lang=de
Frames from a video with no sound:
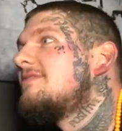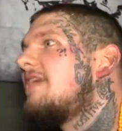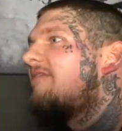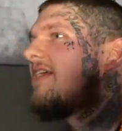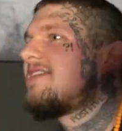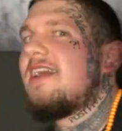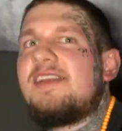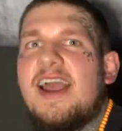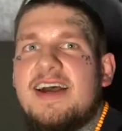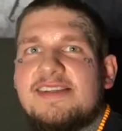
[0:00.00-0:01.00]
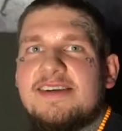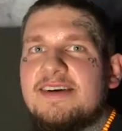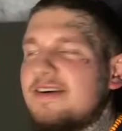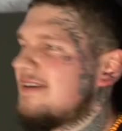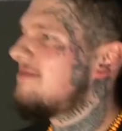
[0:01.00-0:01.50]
Da war ich gleich der Erste.